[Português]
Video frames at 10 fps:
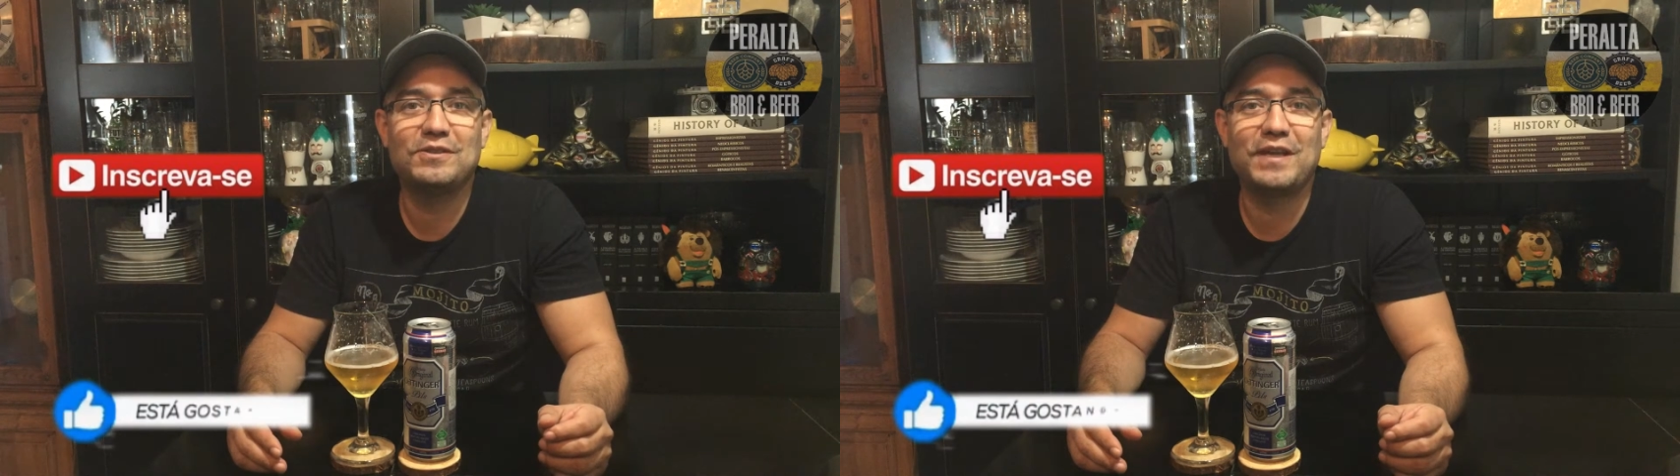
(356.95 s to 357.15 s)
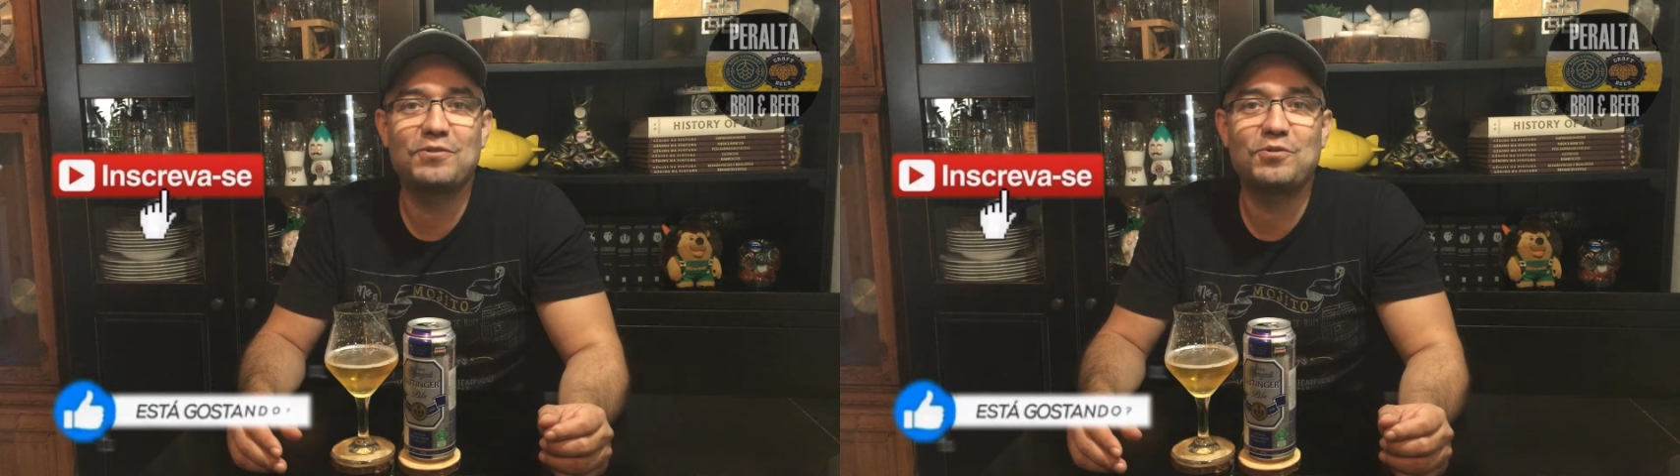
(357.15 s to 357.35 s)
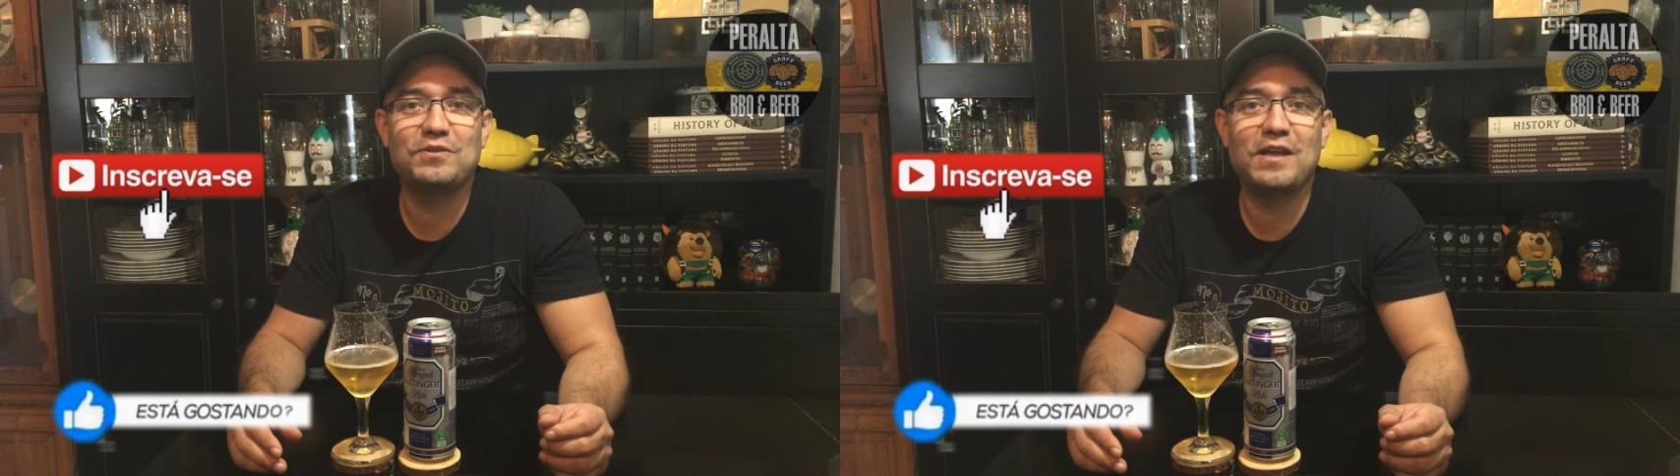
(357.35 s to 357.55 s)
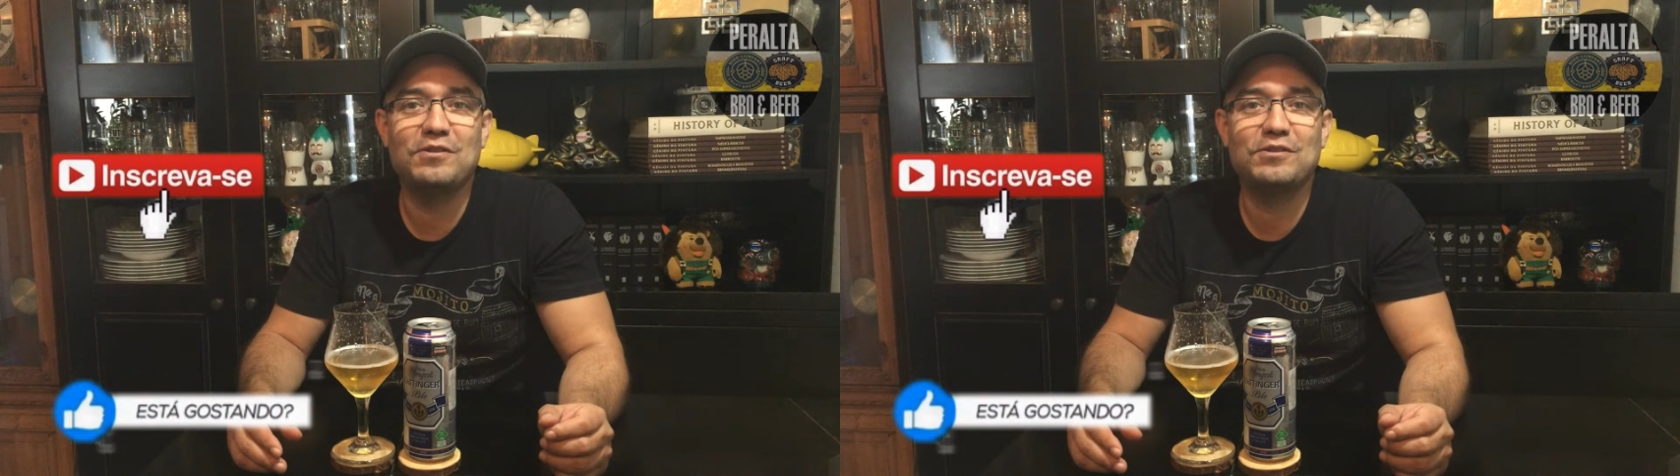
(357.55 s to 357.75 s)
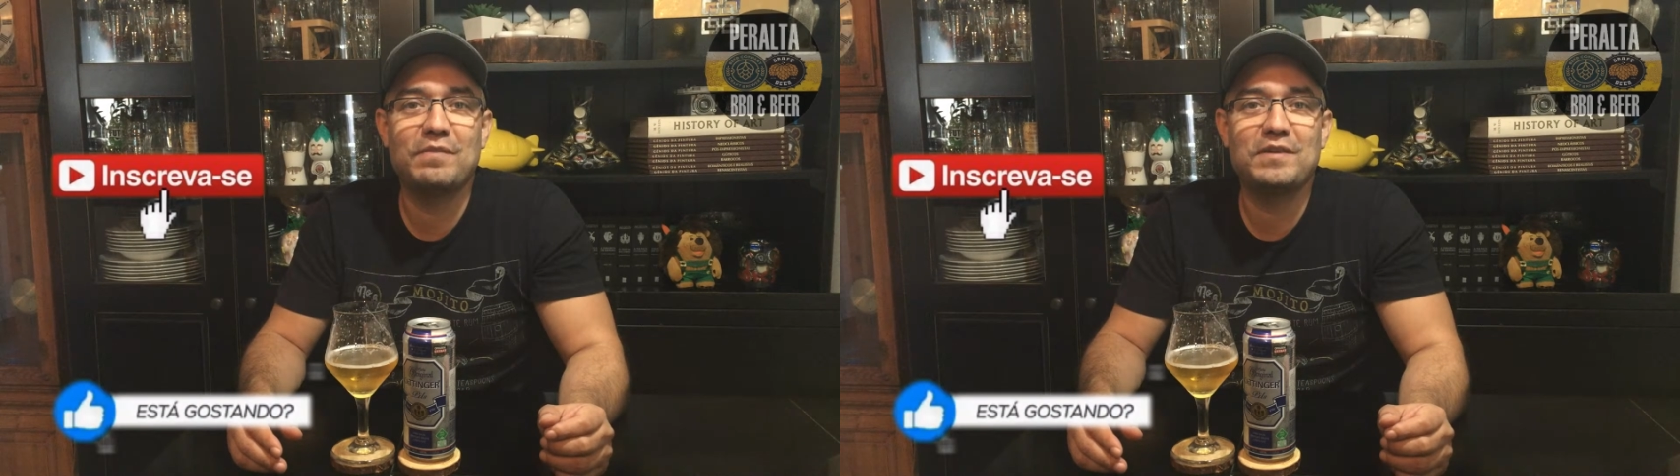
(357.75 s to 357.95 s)
siga os
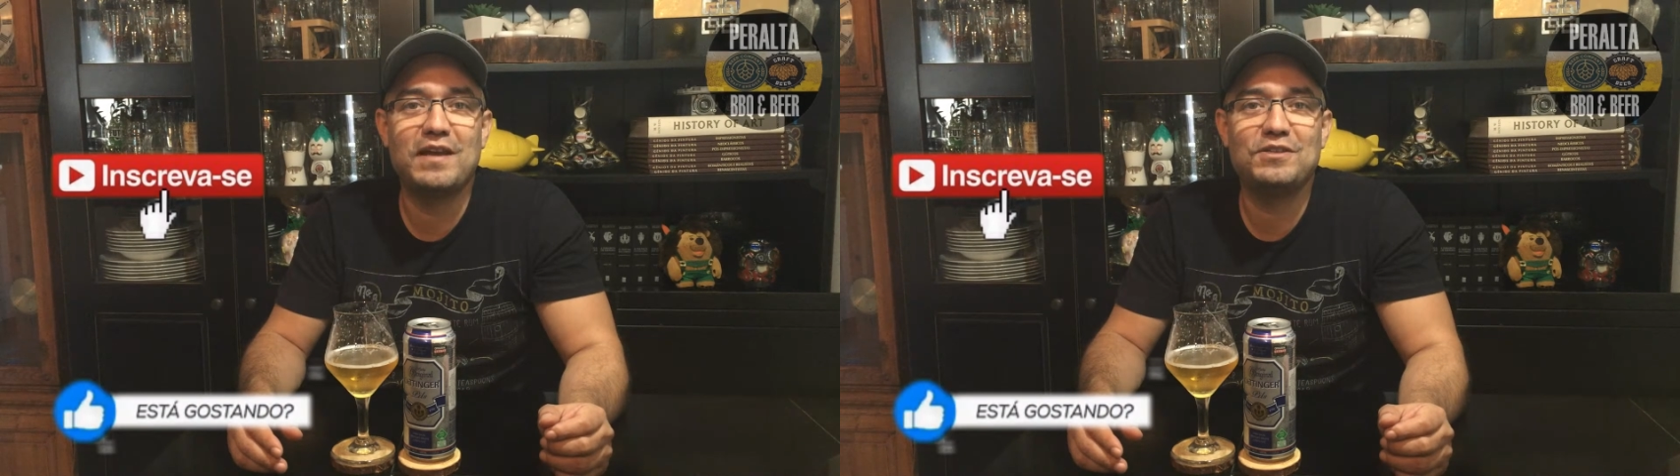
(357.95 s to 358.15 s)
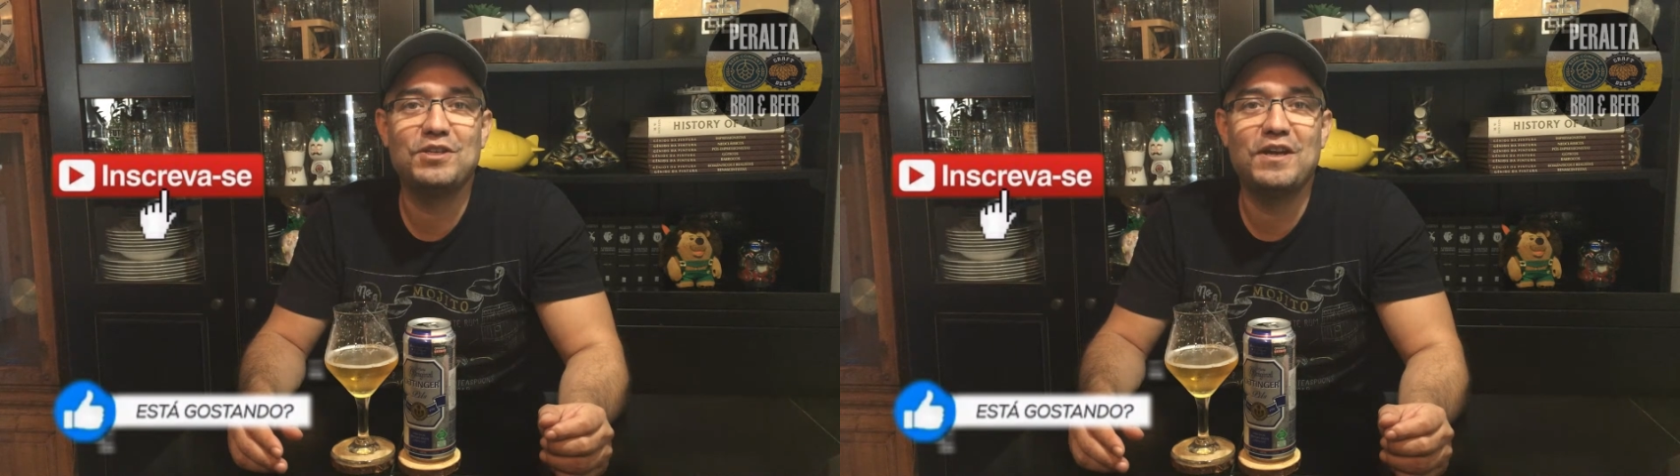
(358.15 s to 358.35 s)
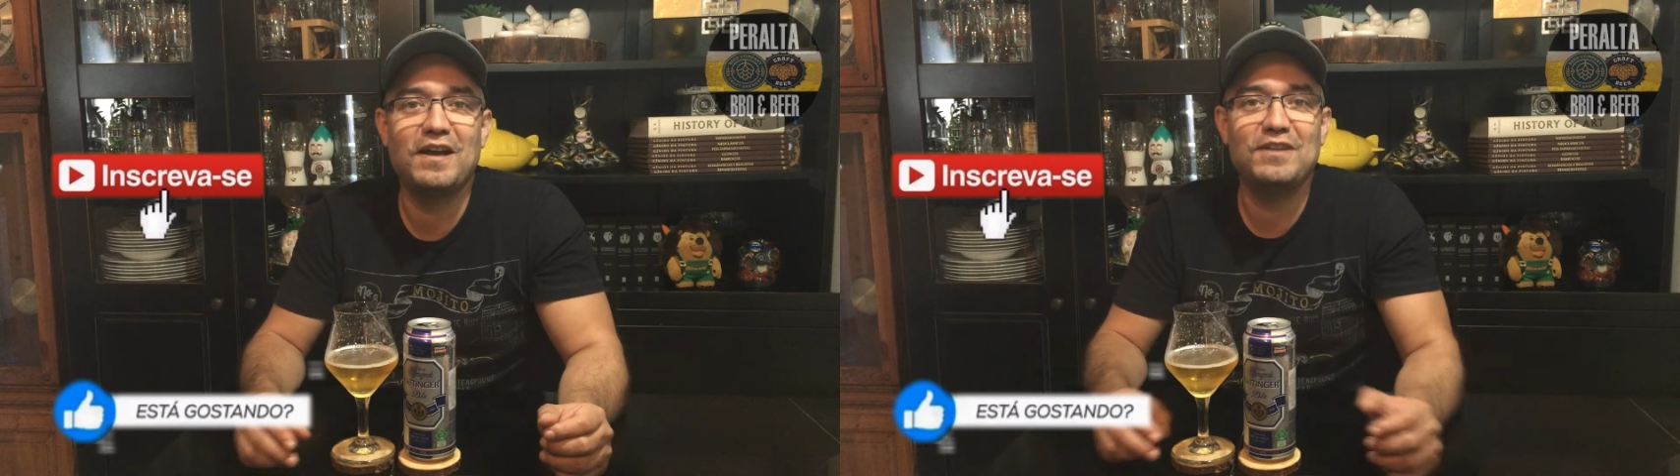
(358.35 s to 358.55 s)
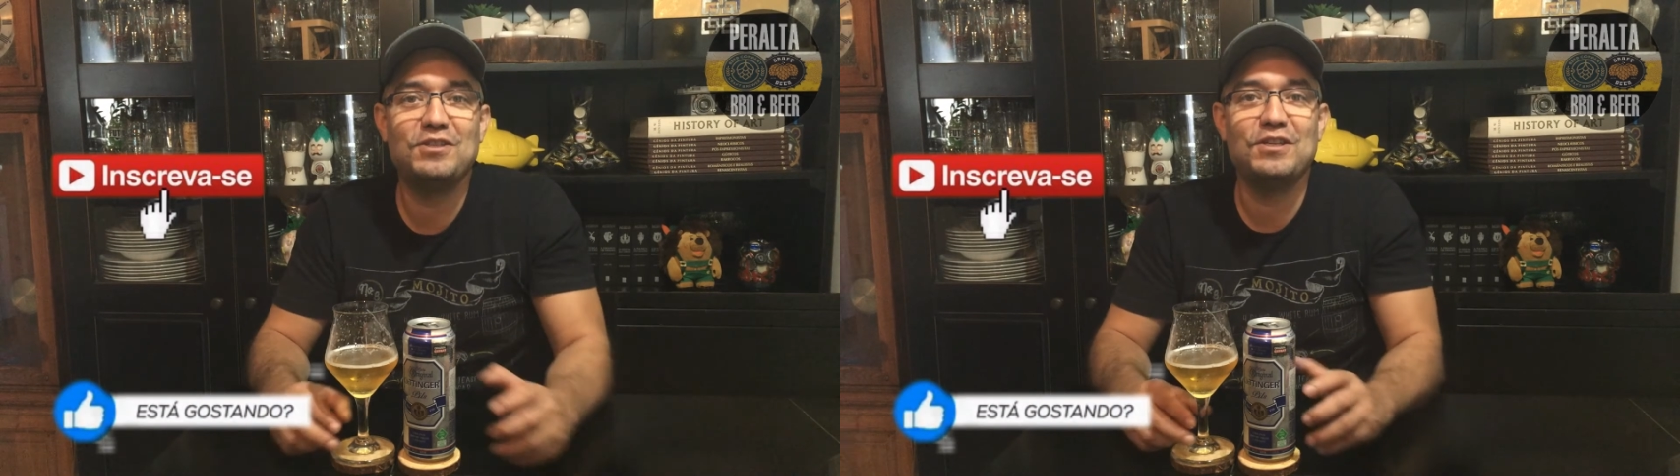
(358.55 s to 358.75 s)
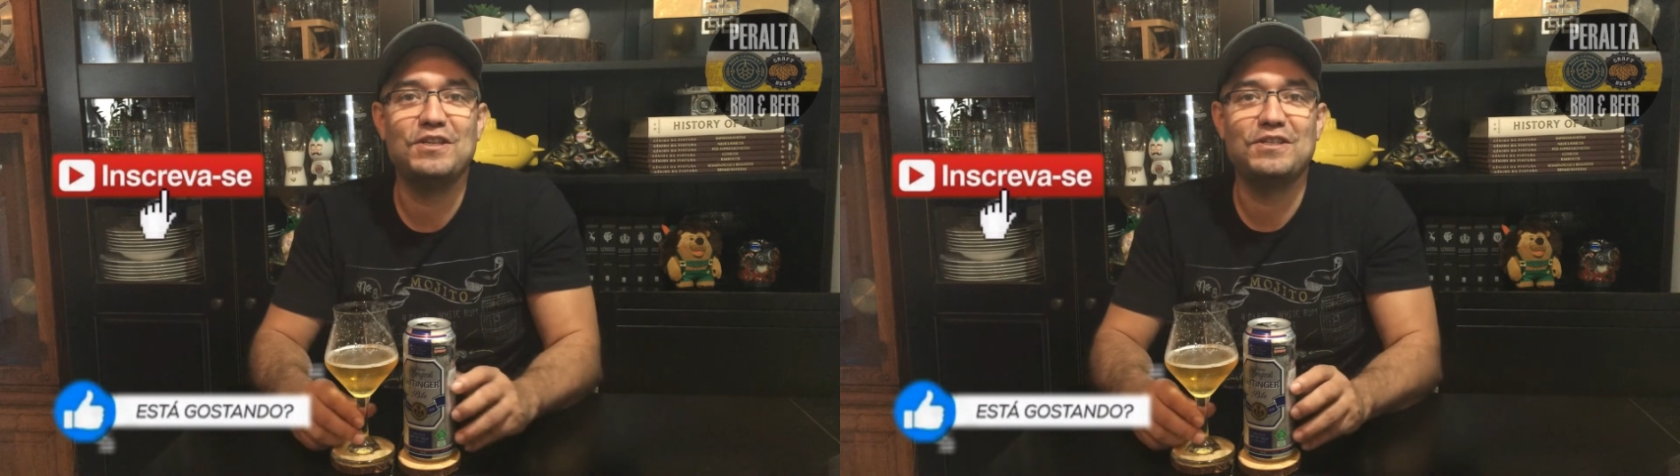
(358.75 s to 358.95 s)
conselhos da minha tia
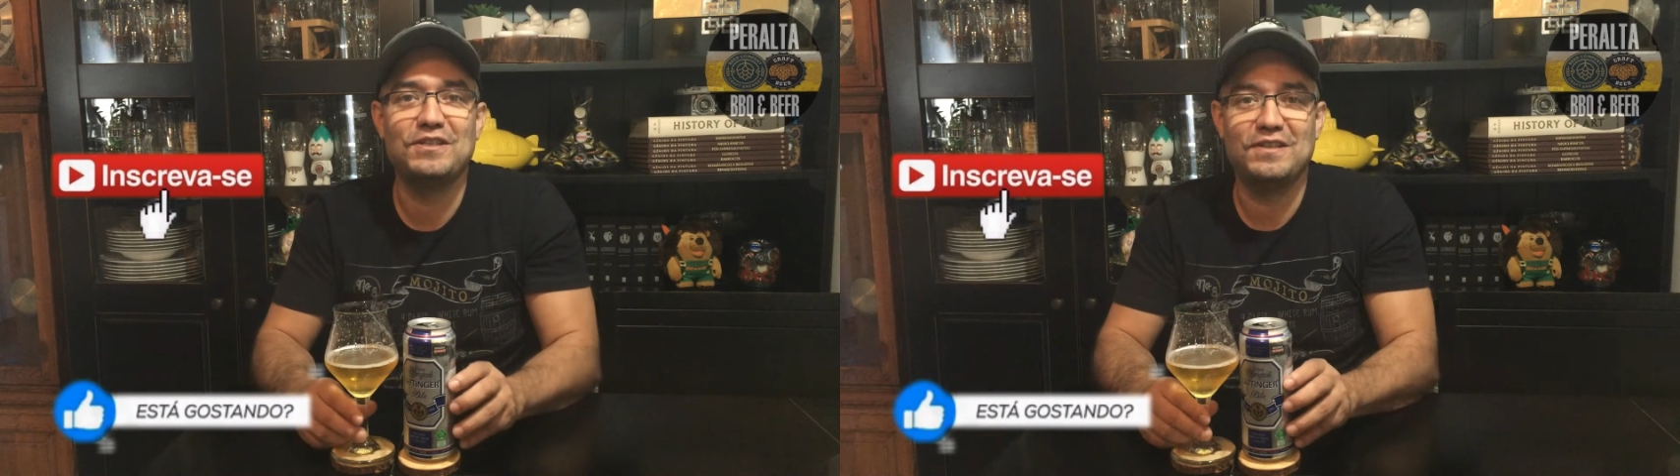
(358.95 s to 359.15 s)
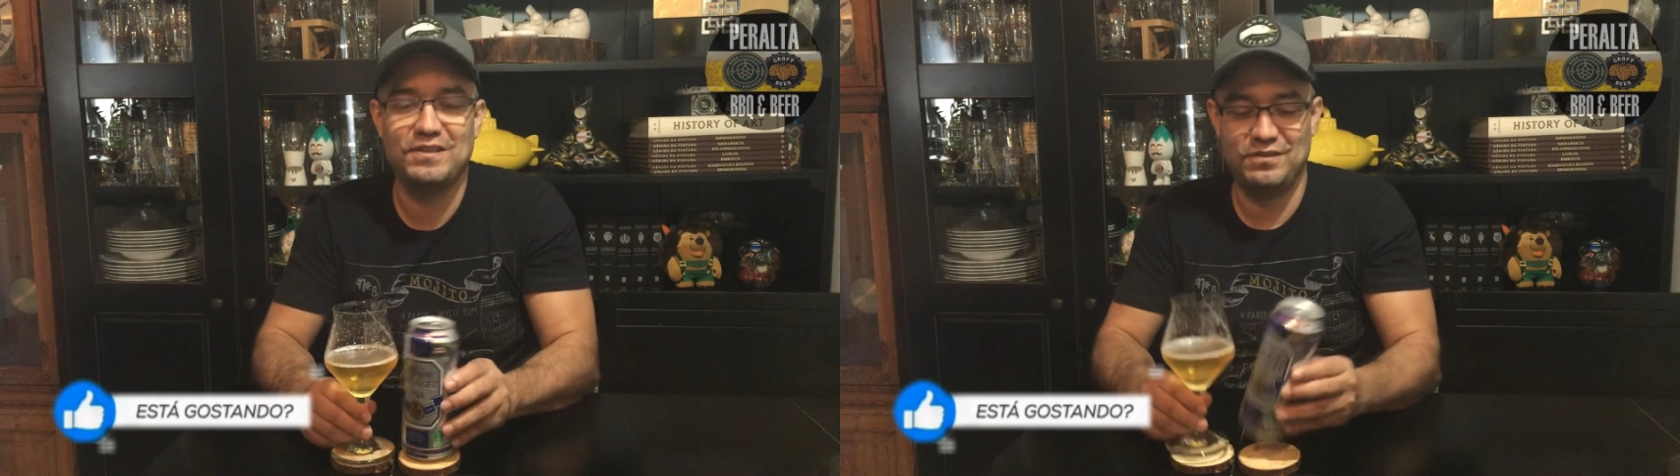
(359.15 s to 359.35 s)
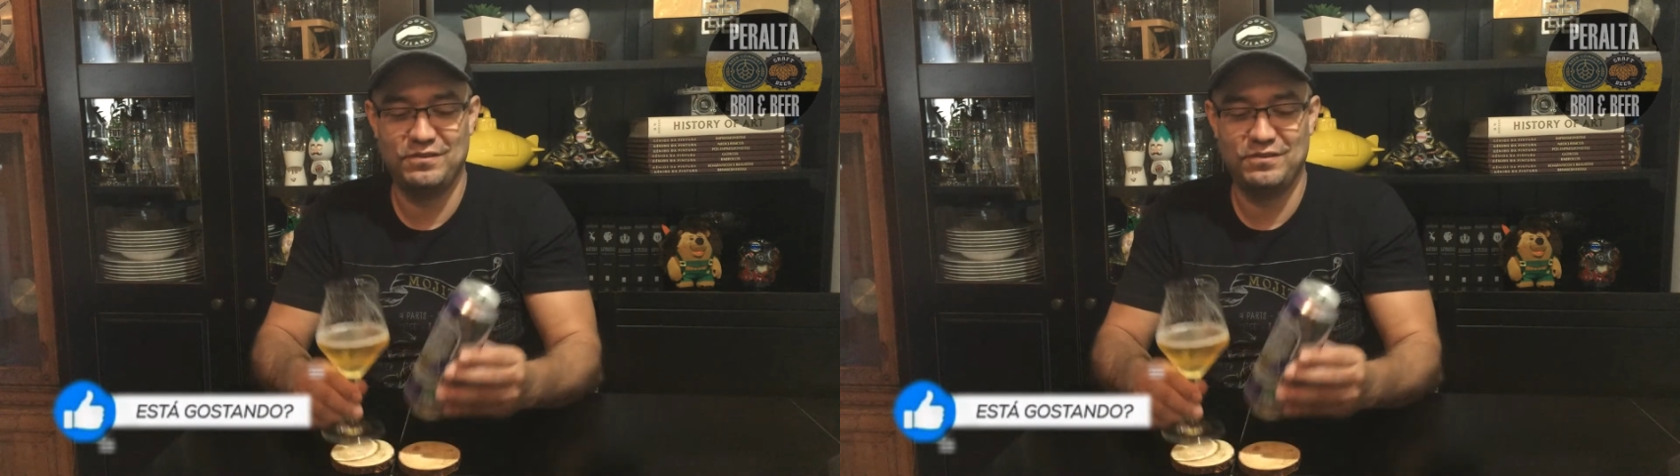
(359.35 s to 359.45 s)
Denise.